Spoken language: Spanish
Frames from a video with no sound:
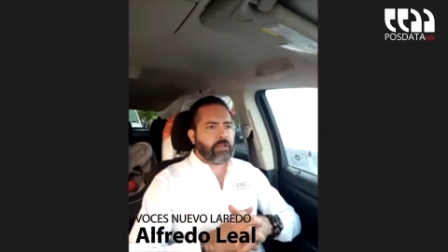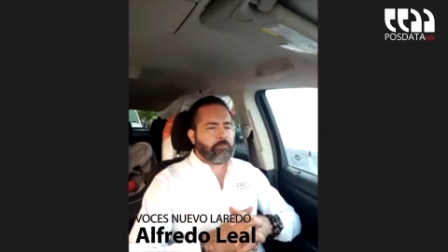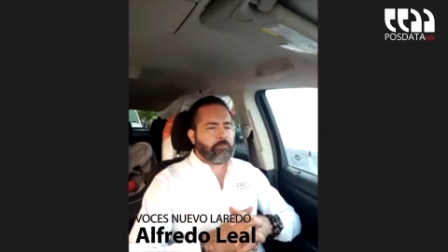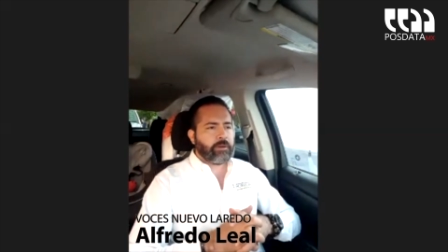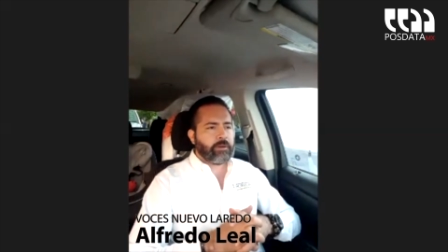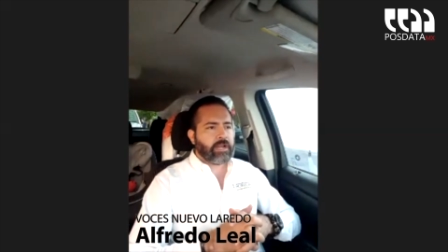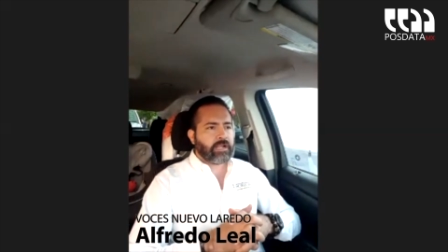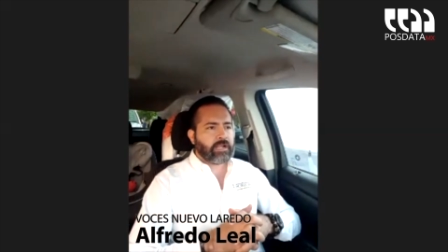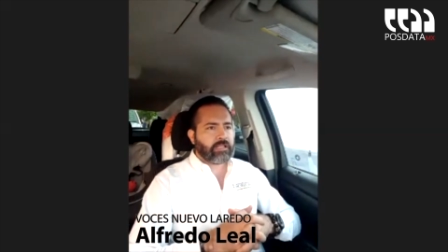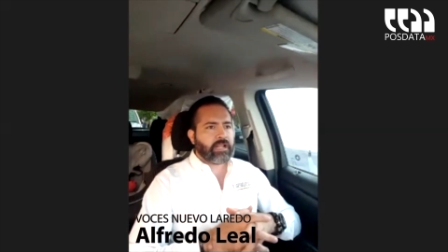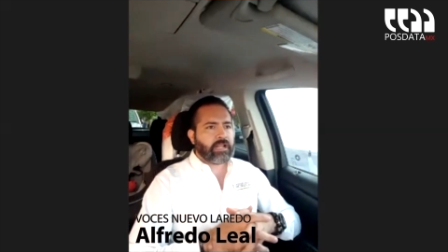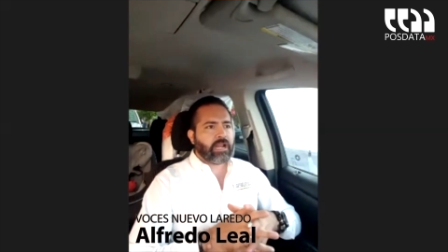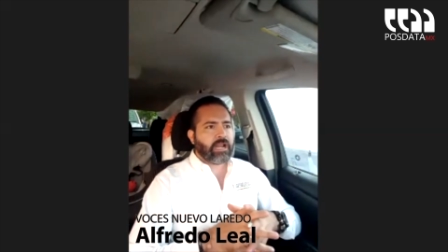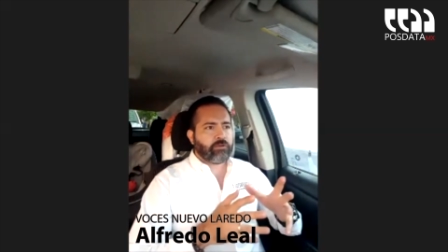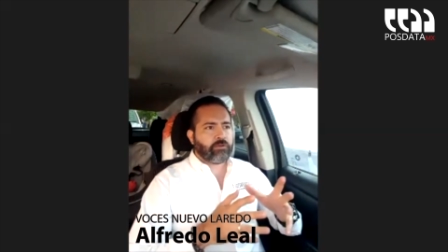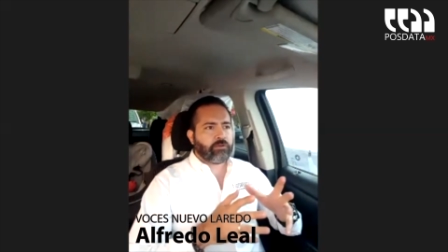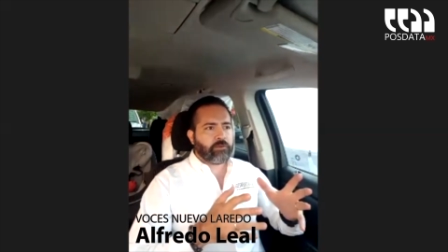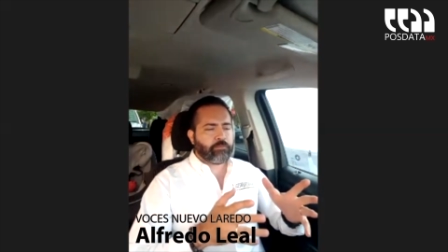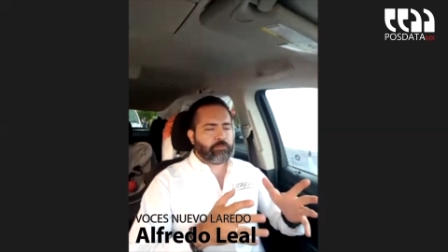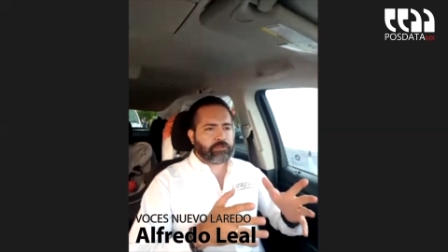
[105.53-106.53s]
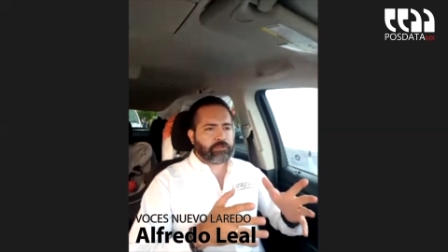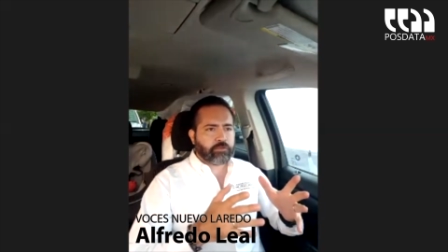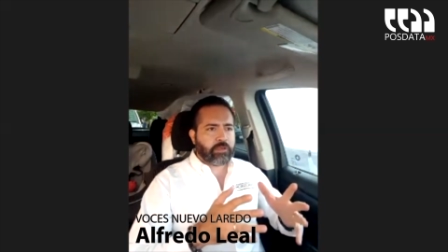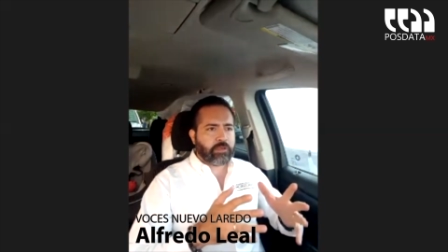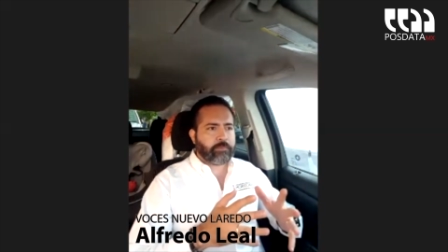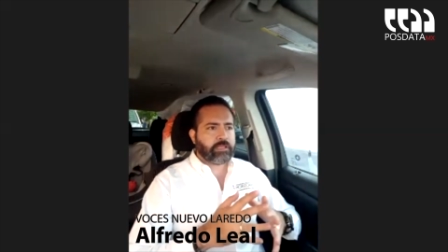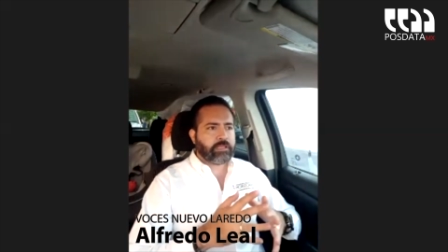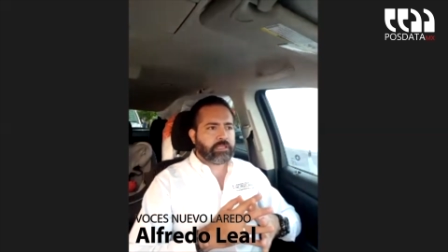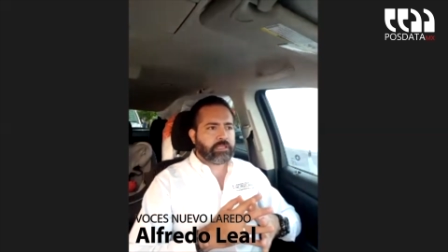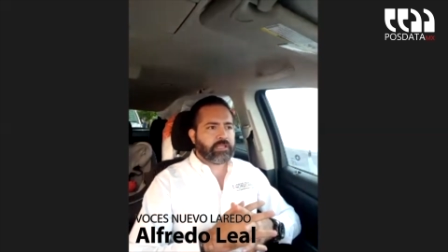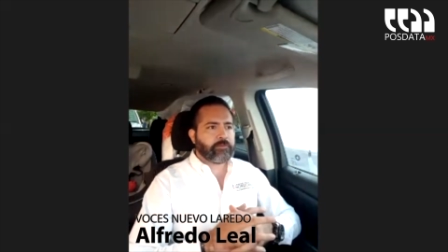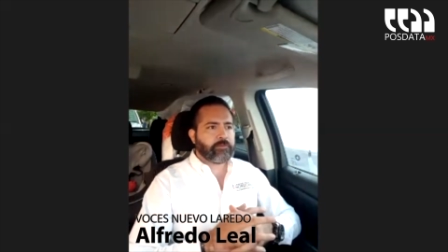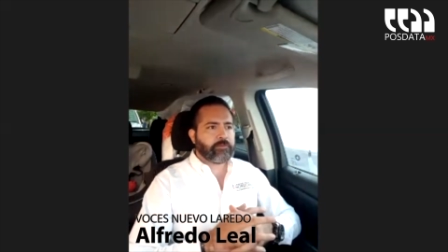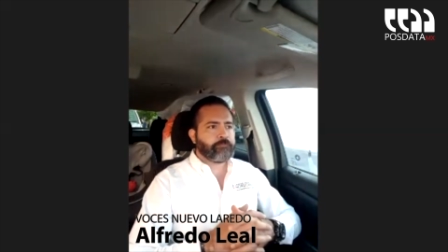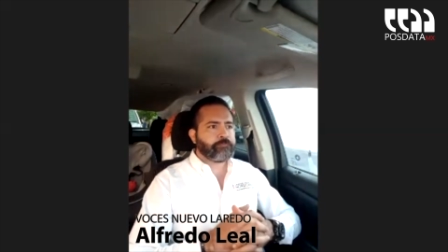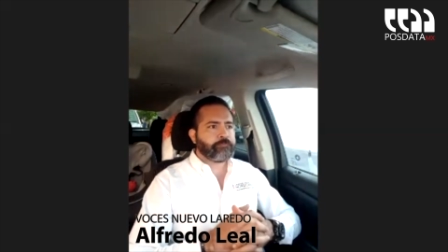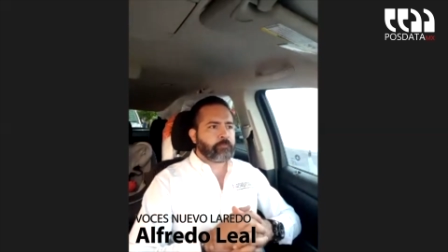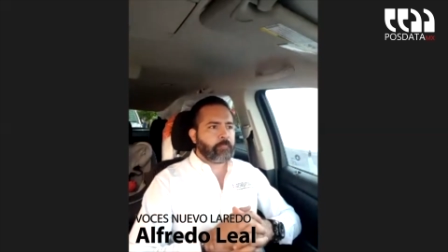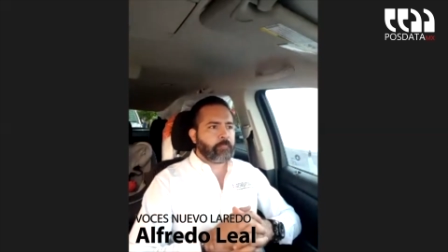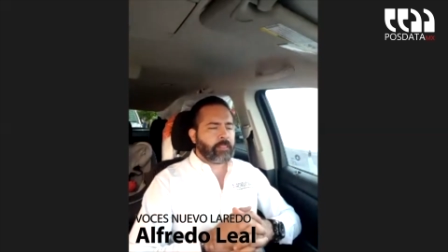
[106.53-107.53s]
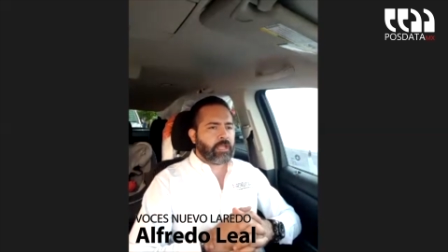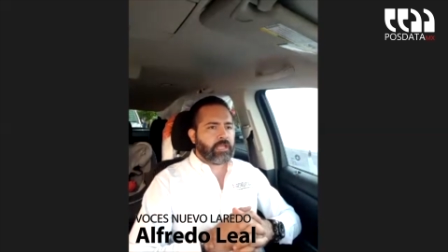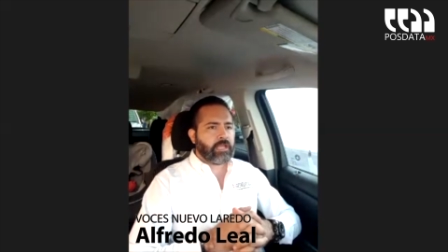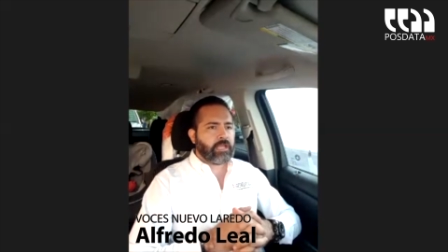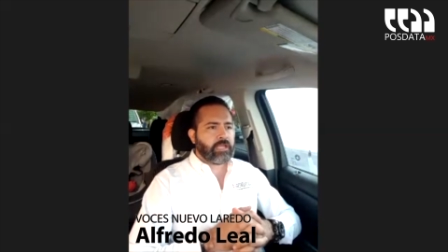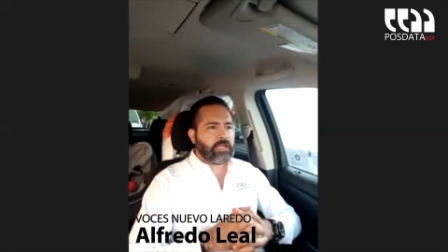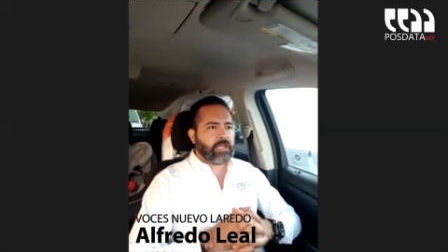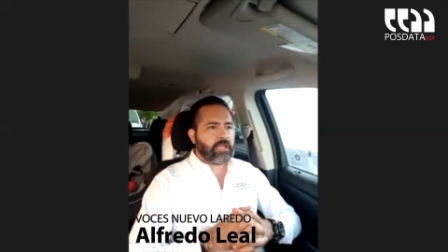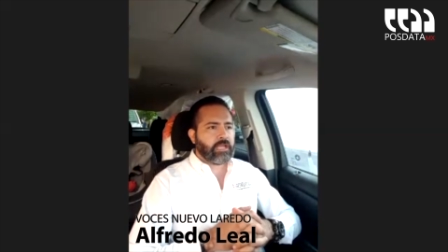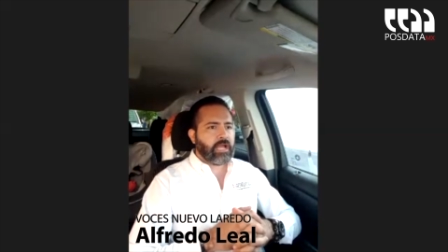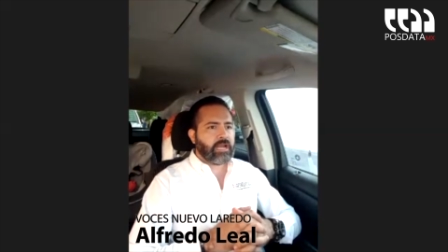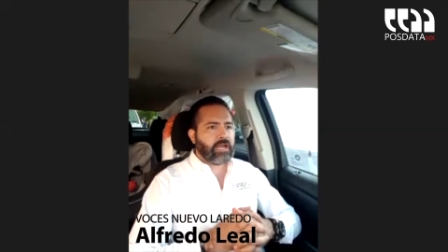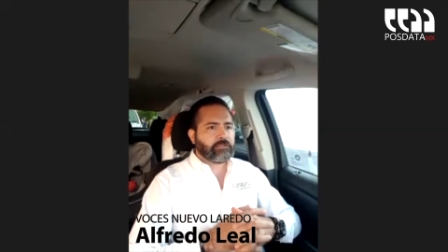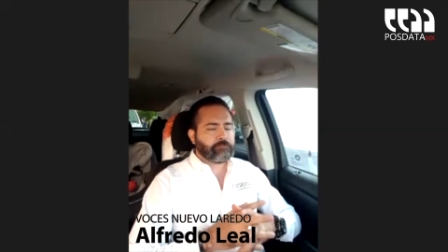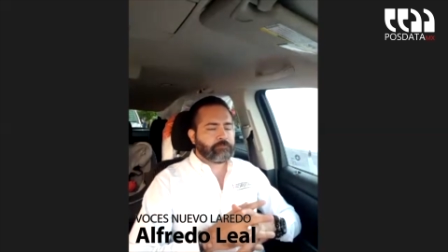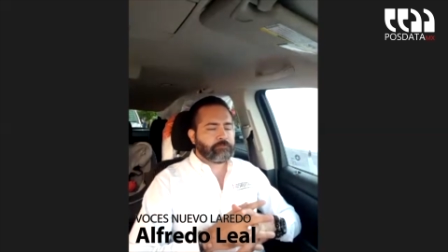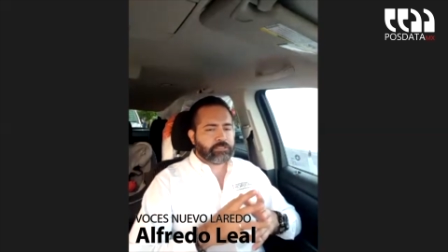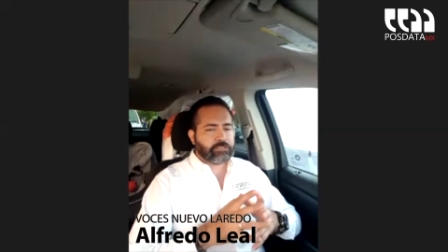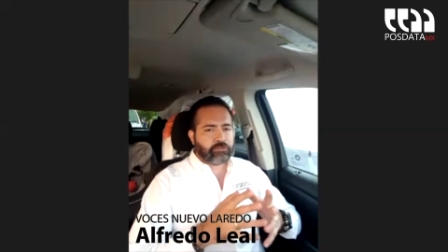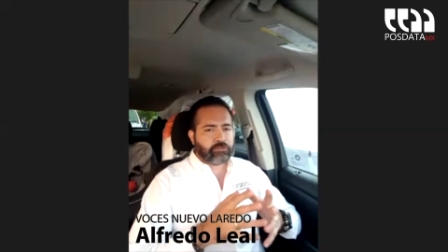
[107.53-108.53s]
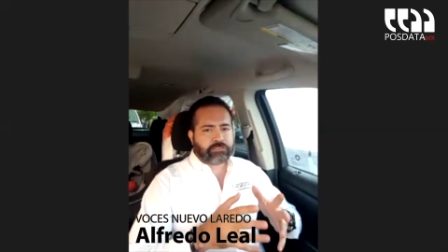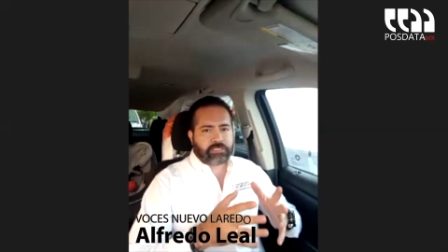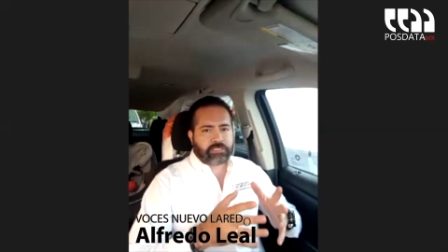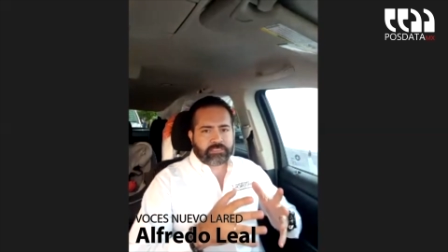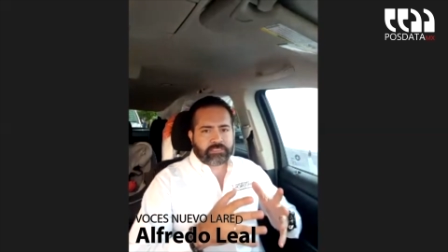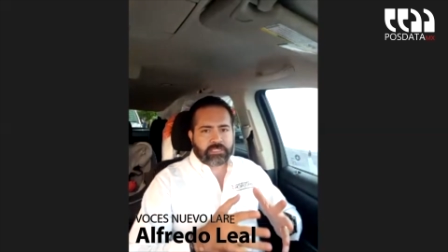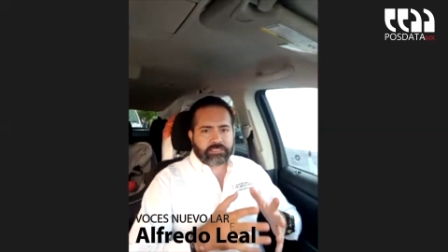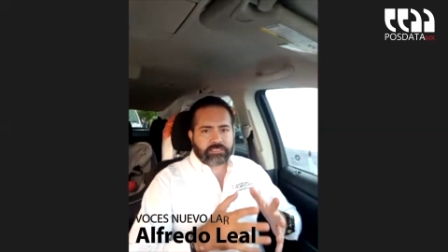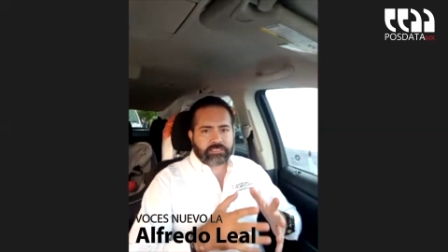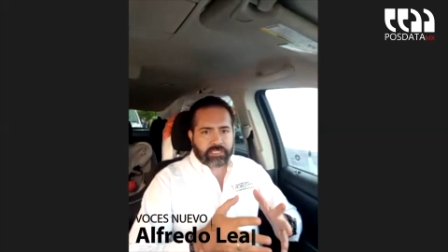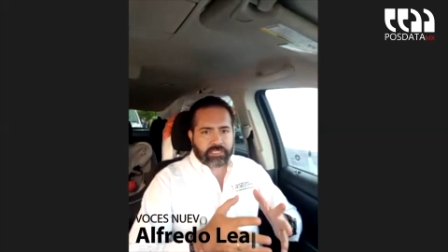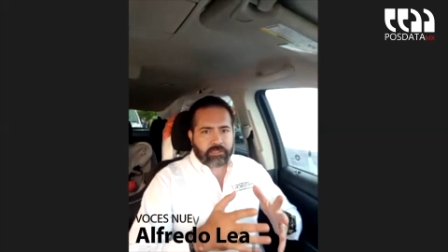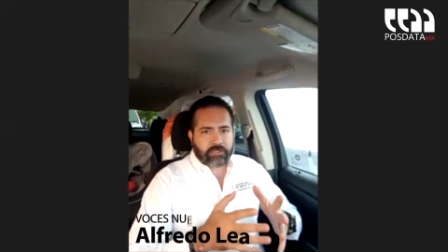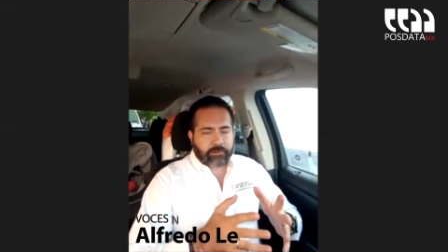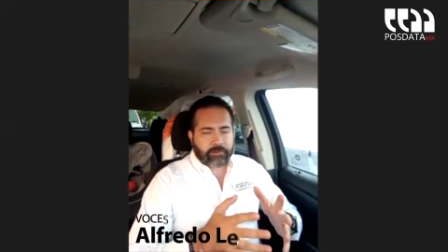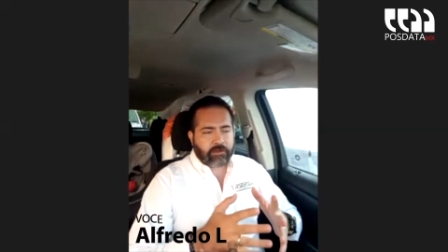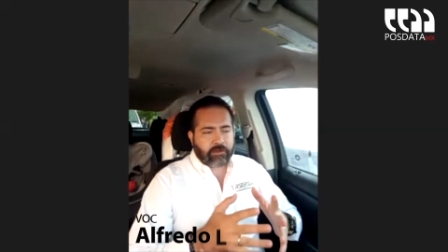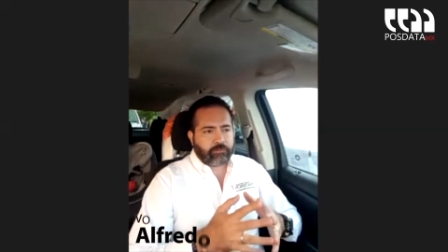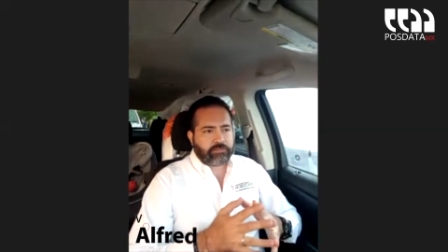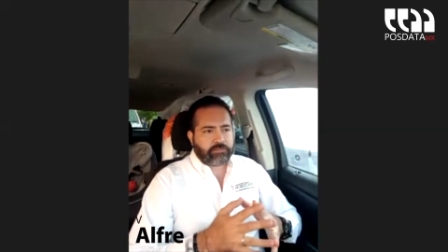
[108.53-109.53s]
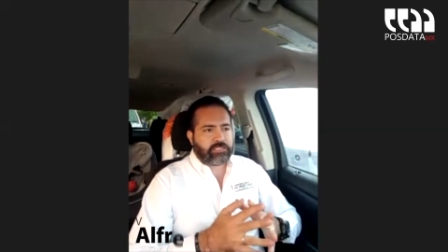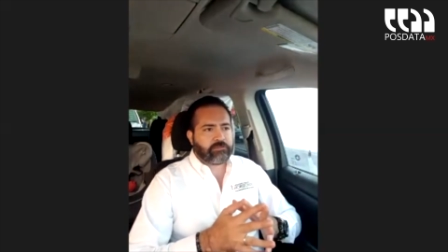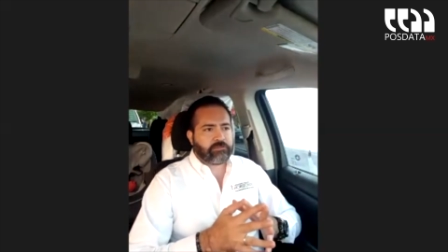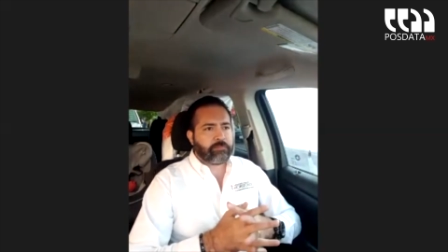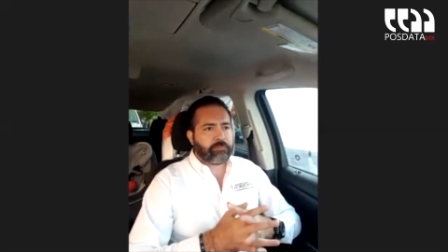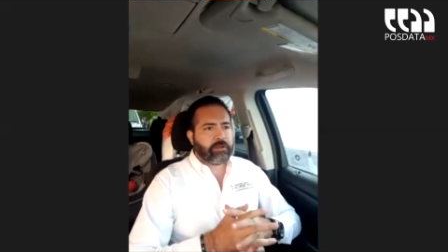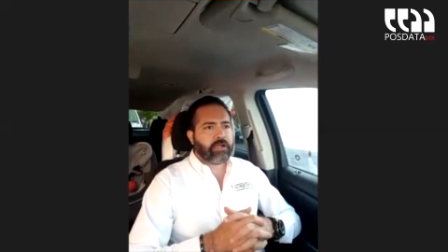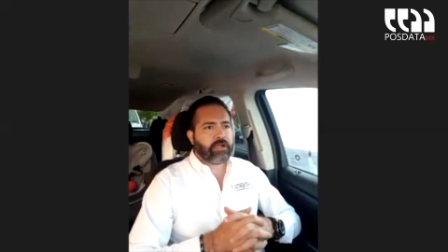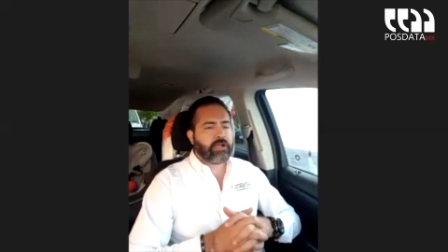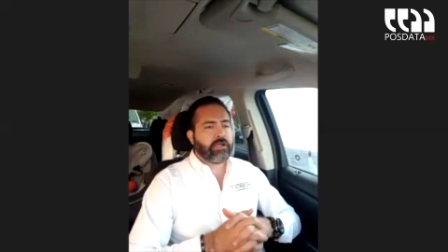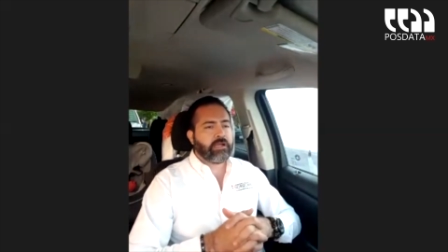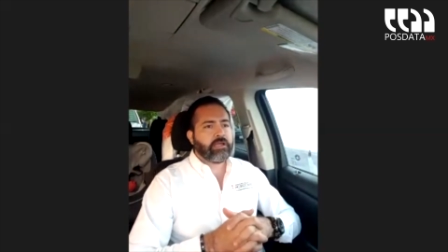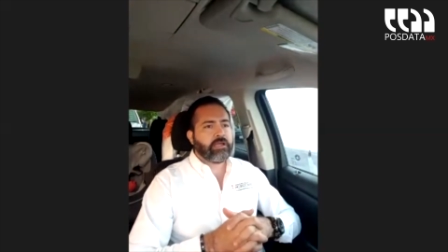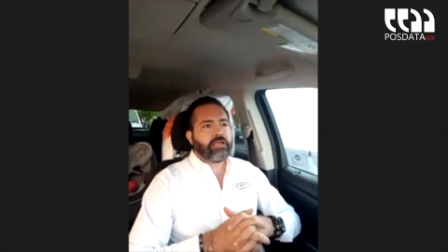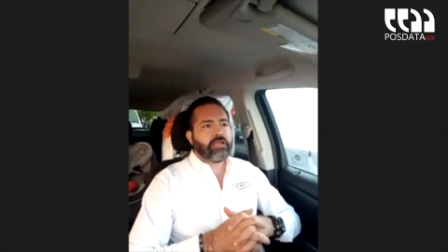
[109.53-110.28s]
para aclararlo que pues obviamente eh, a las personas que se les tiene que pagar pues se les paga.